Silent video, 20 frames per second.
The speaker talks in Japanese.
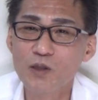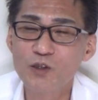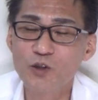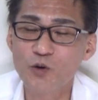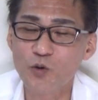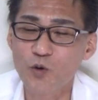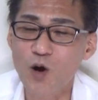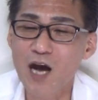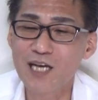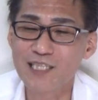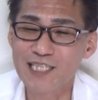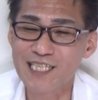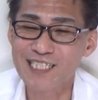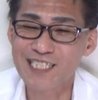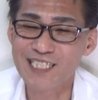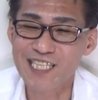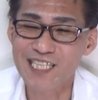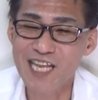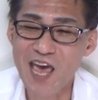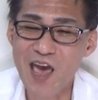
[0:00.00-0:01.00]
とかで
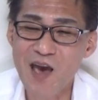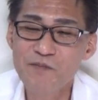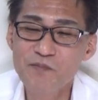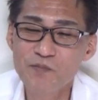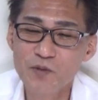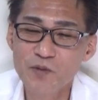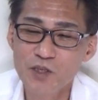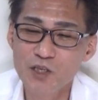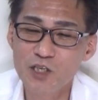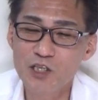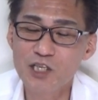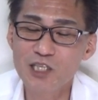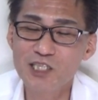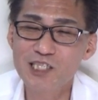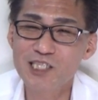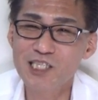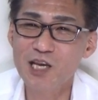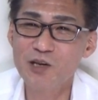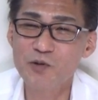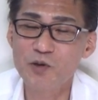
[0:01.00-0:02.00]
すね、行き
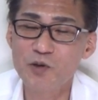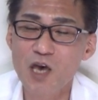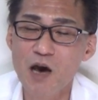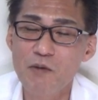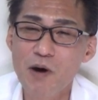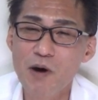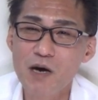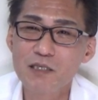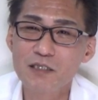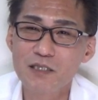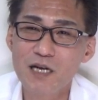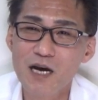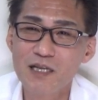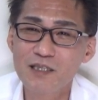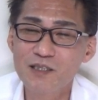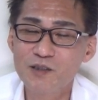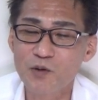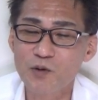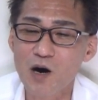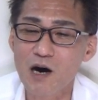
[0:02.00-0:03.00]
つけのキャバクラ
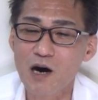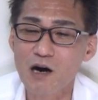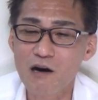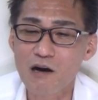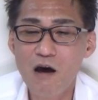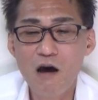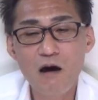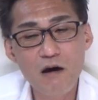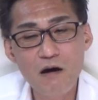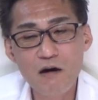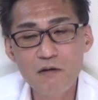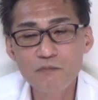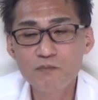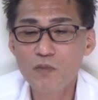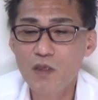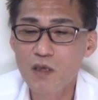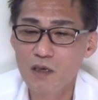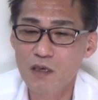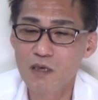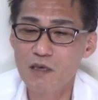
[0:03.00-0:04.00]
とかかな。
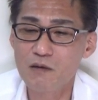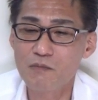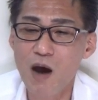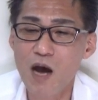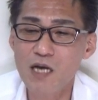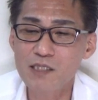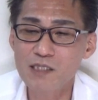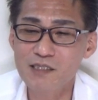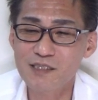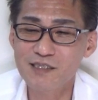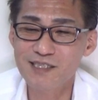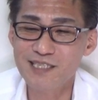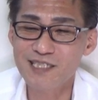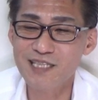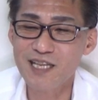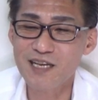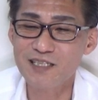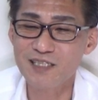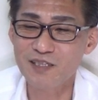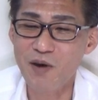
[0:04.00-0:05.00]
えー、マスク
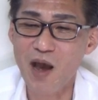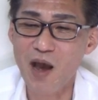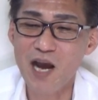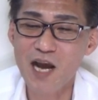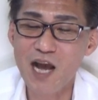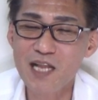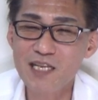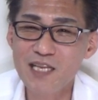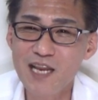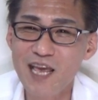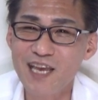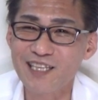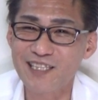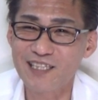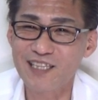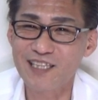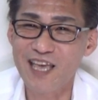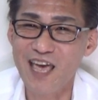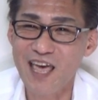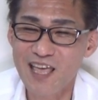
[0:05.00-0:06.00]
してるしわかんないっ
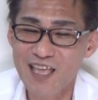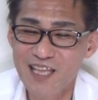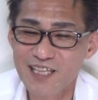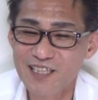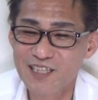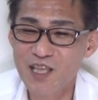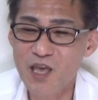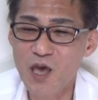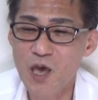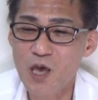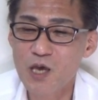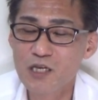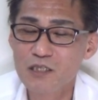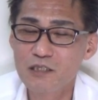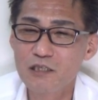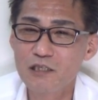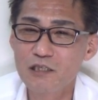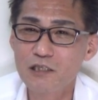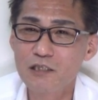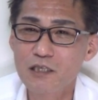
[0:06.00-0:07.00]
て。で、
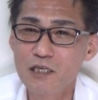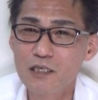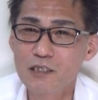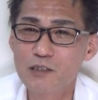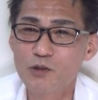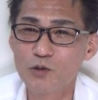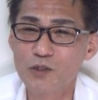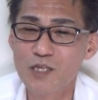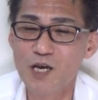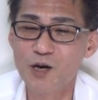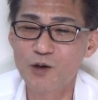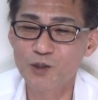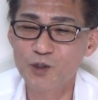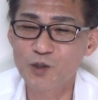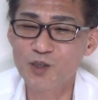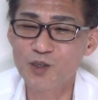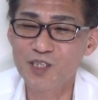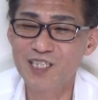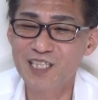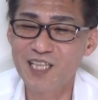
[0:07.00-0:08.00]
実際そんなこ
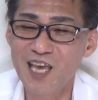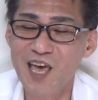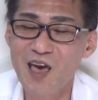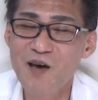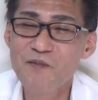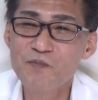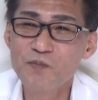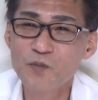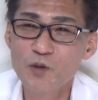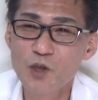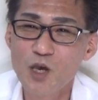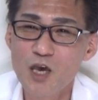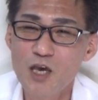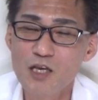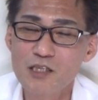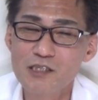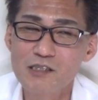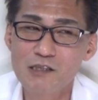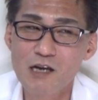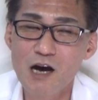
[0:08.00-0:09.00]
と言って、
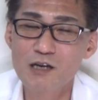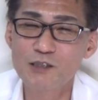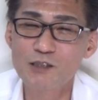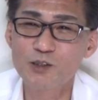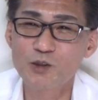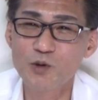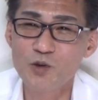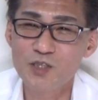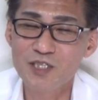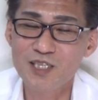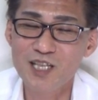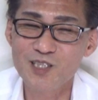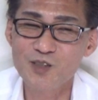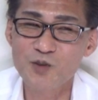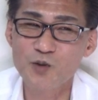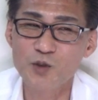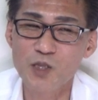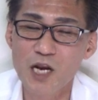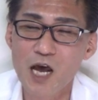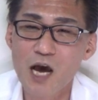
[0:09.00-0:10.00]
えー、スカウトして
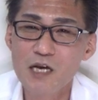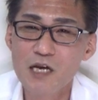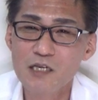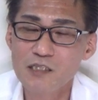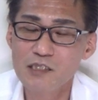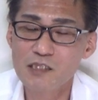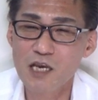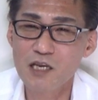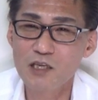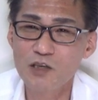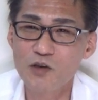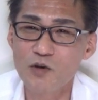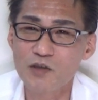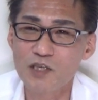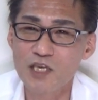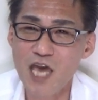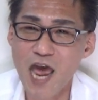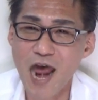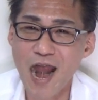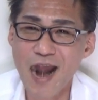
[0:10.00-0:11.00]
そうだな。選挙
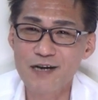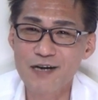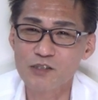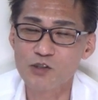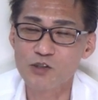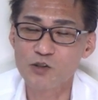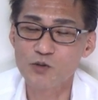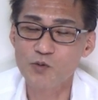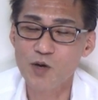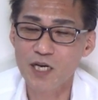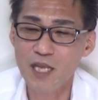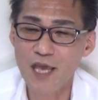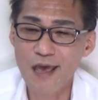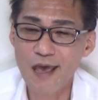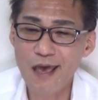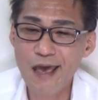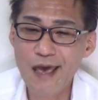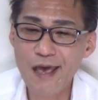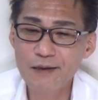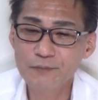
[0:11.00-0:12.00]
ギャルズは
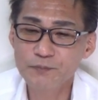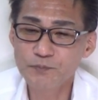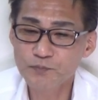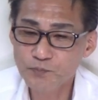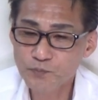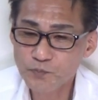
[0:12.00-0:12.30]
ね。